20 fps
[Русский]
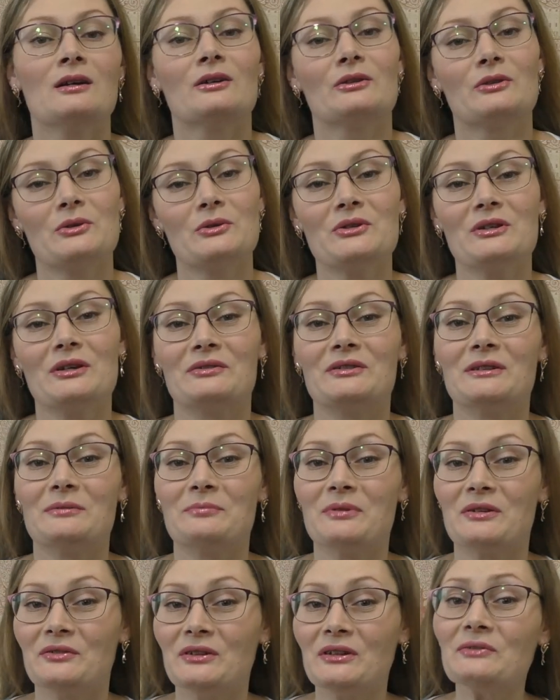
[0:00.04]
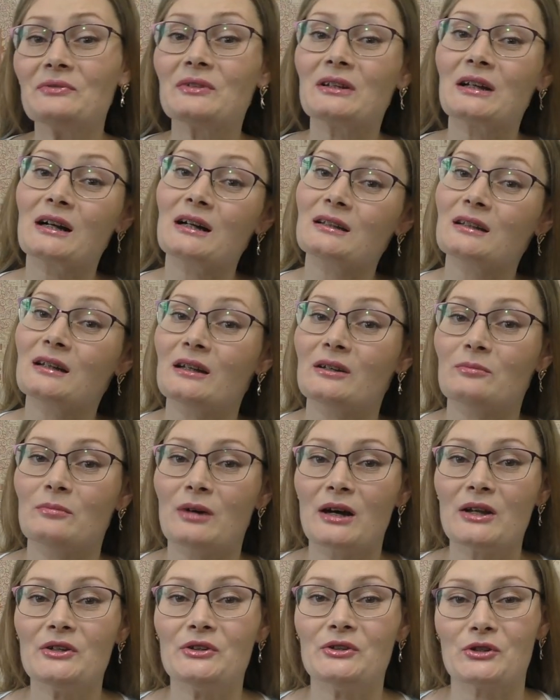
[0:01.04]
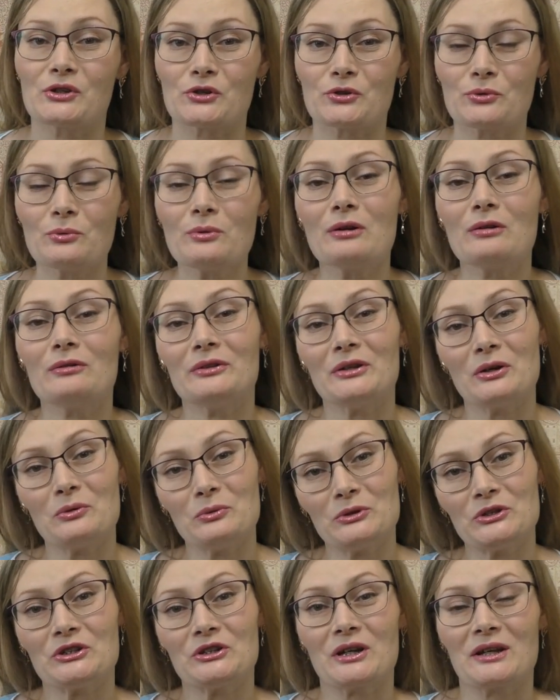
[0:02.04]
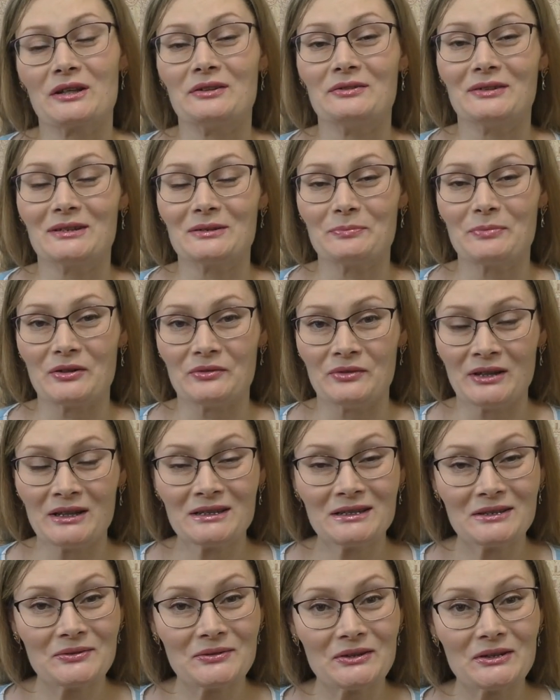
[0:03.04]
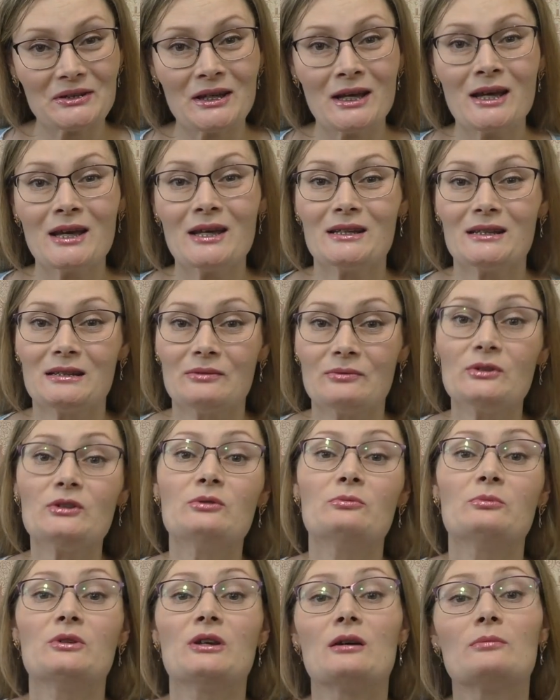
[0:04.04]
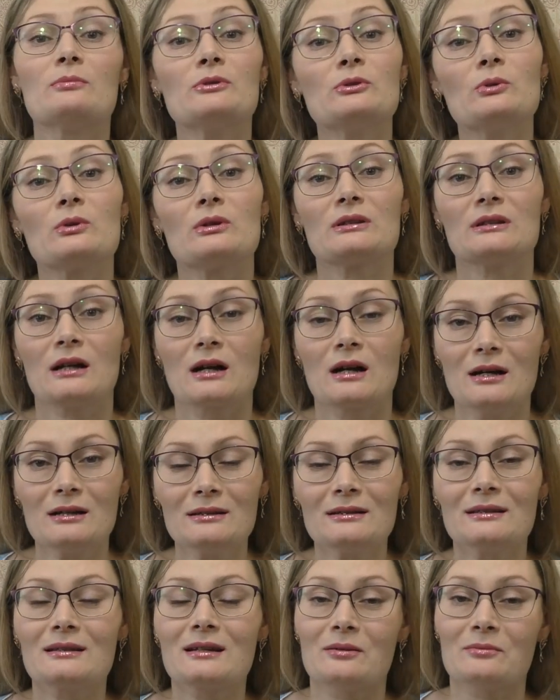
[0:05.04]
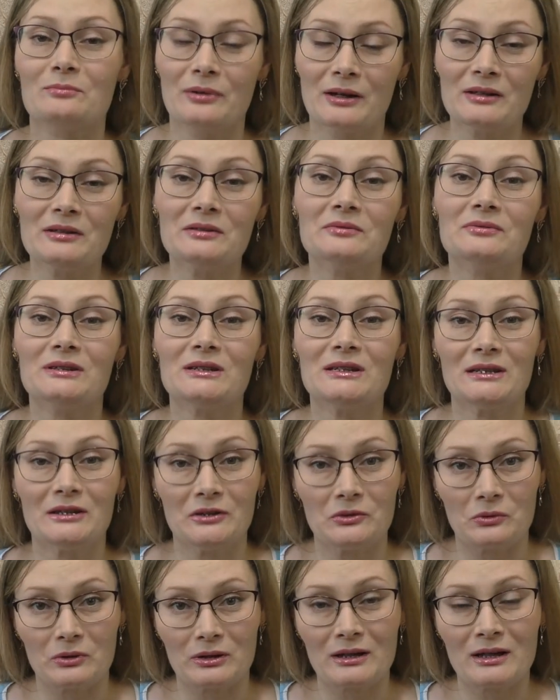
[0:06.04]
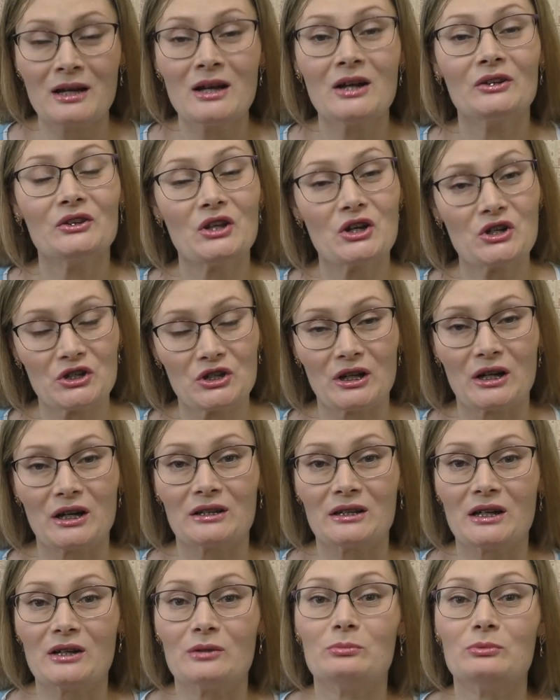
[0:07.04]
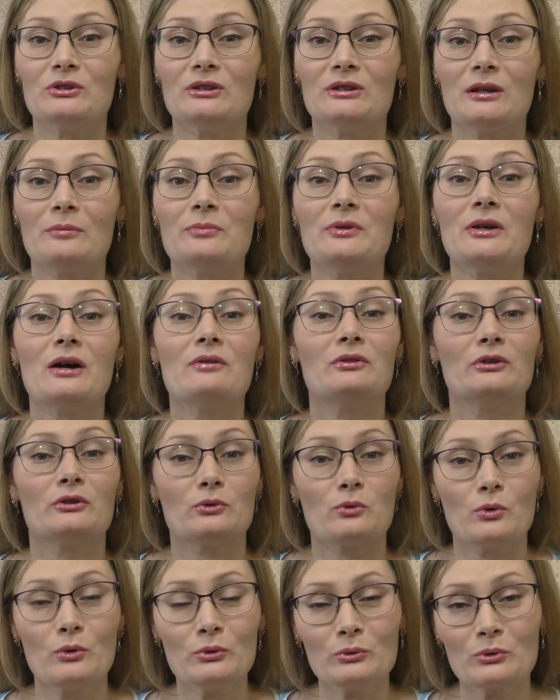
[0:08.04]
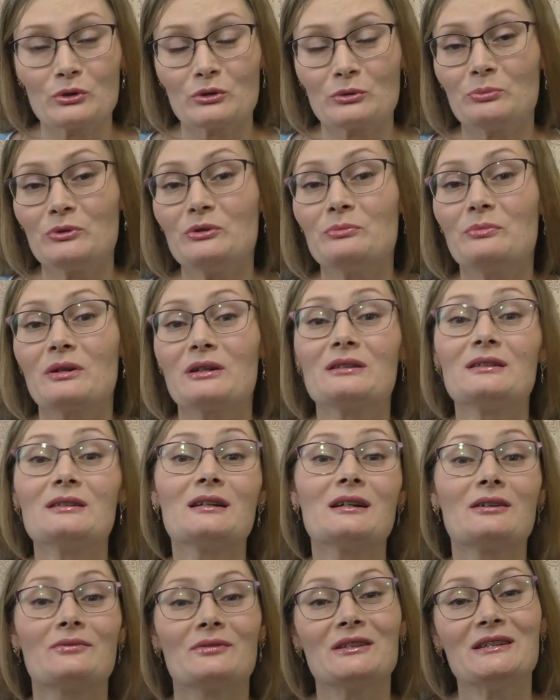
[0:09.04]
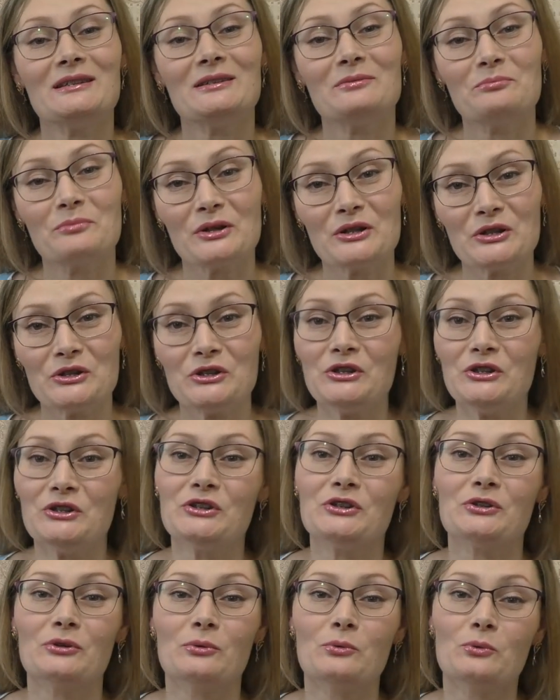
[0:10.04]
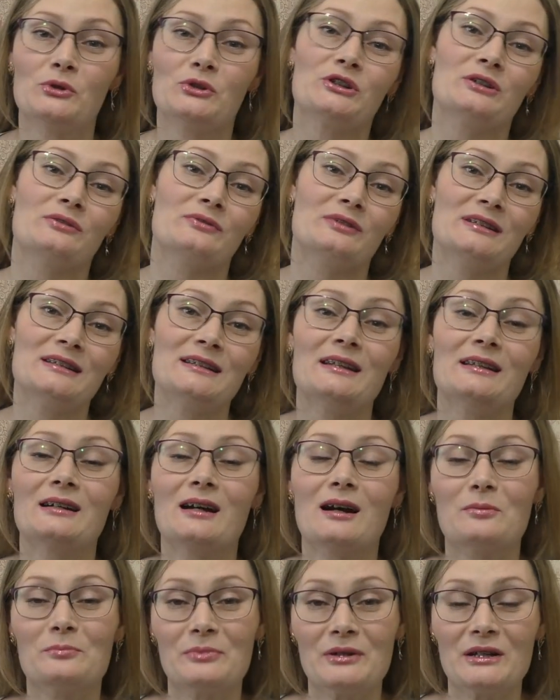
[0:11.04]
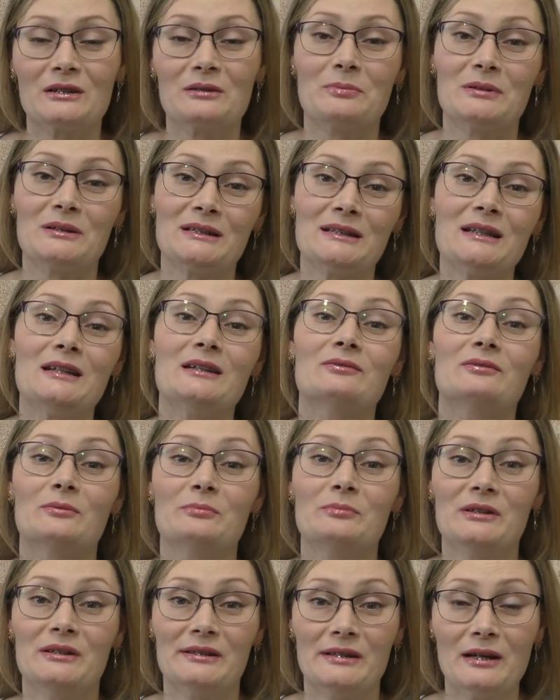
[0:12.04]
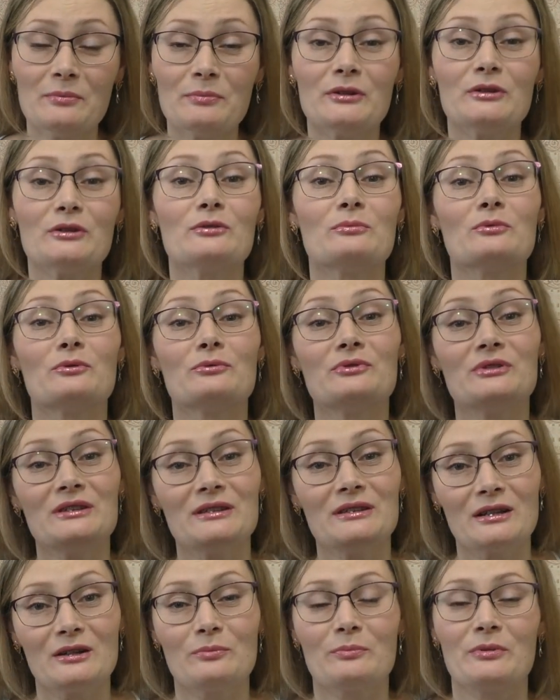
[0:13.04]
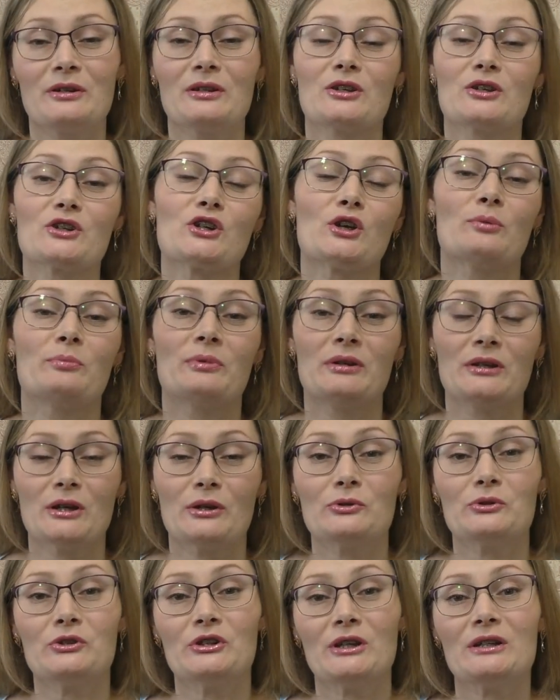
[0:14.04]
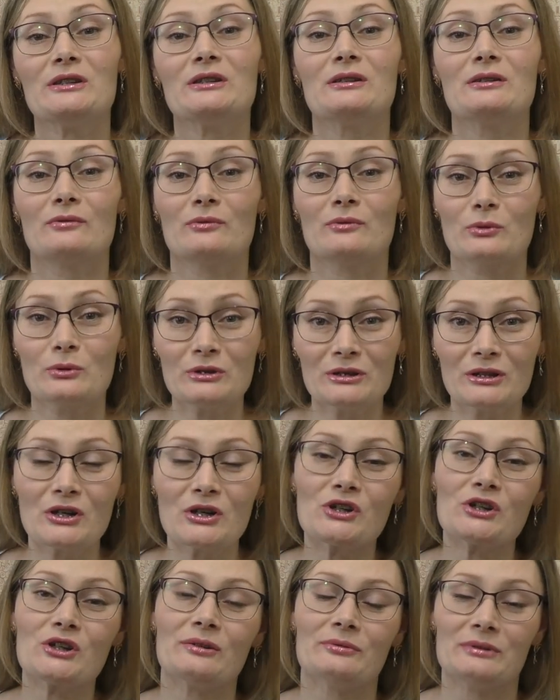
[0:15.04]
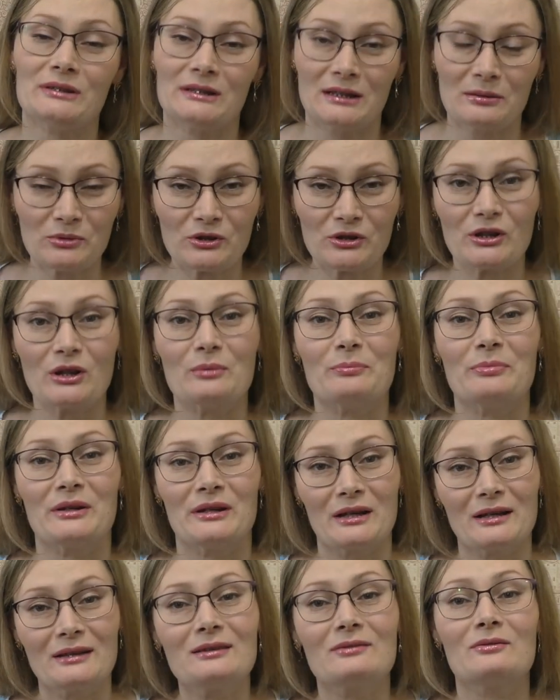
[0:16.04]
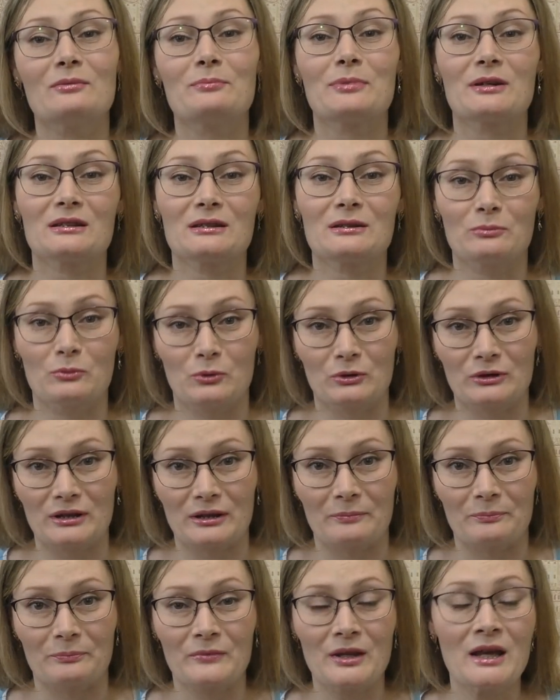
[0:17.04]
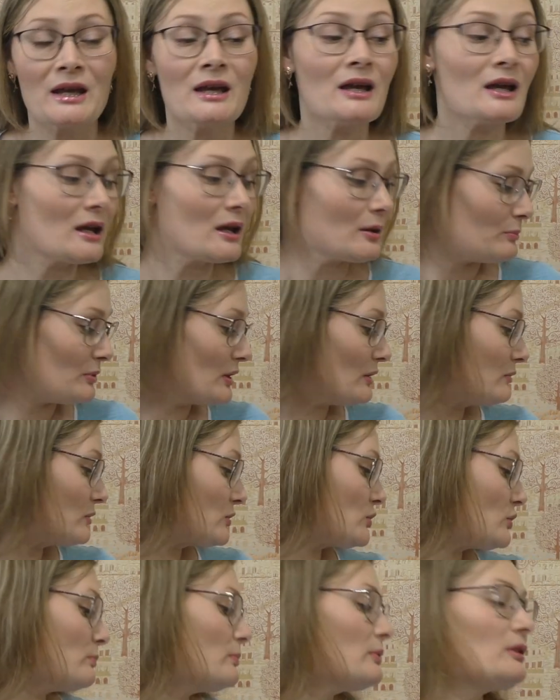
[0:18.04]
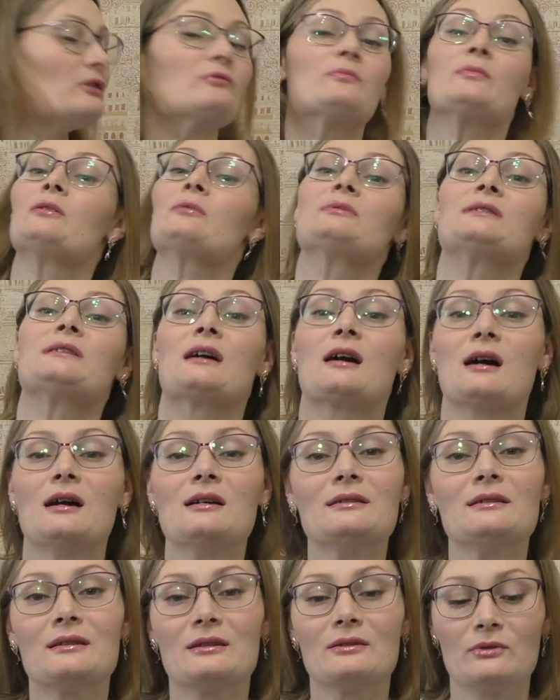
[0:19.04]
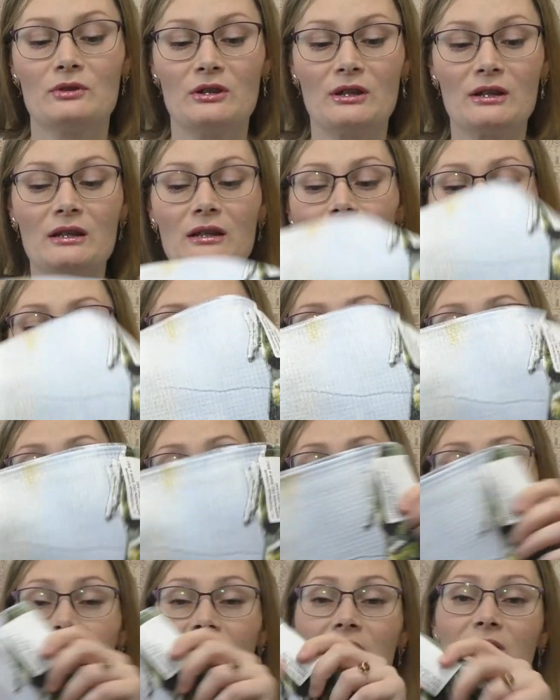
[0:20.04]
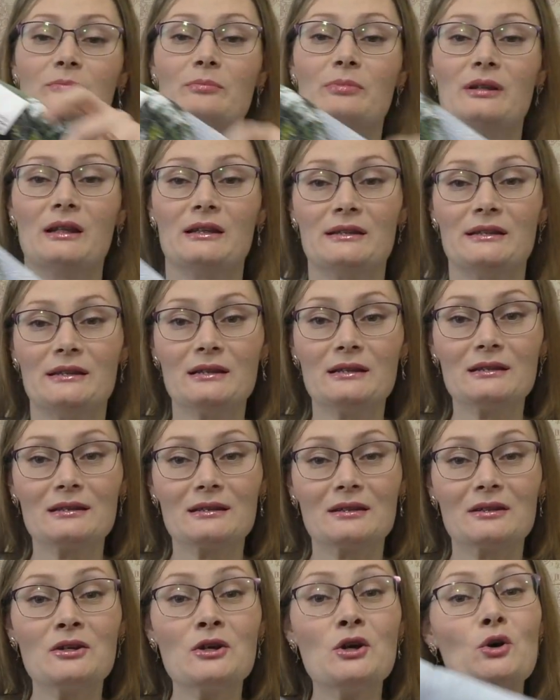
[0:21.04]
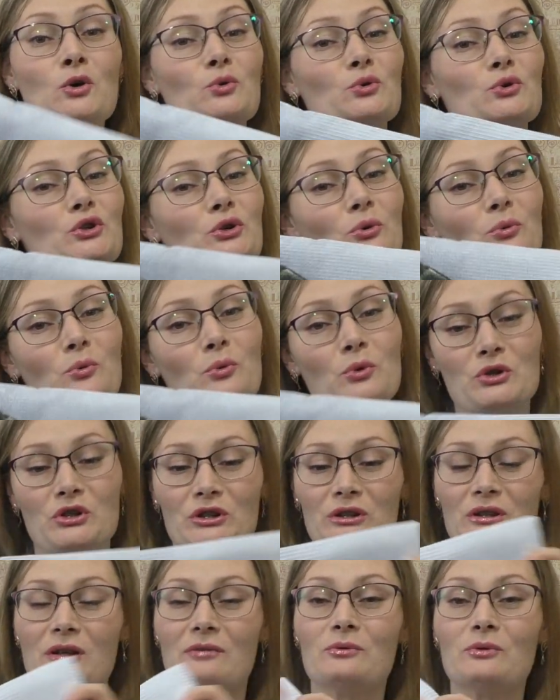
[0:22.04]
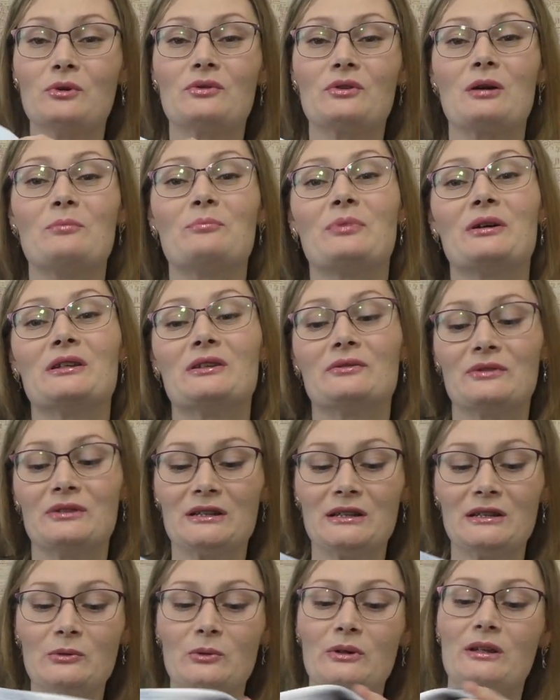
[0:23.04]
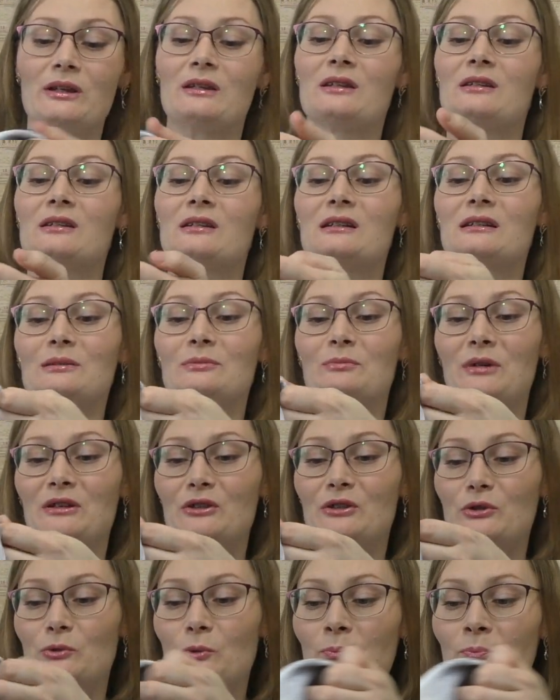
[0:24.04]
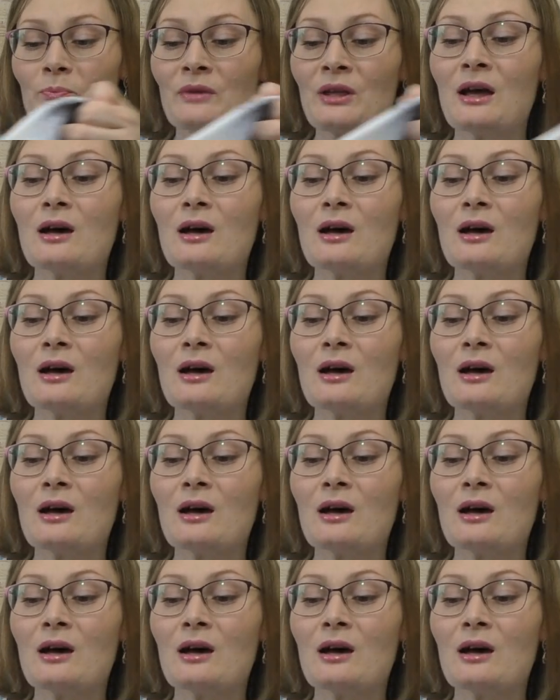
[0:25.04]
Друзья, всем привет! Вы на канале Марина Жукова. Я очень рада вас приветствовать. Сегодня у меня обзор заказа от компании Василек. Также на канале будет объявлен конкурс. Будем разыгрывать симпатичный, очень весенний комплект постельного белья, поэтому всех приглашаю принять участие в розыгрыше и всем желаю приятного просмотра. Первое, что было в моем заказе, это вот такие вот вафельные полотенца. Уже очень давно в компании Василек я на них смотрю.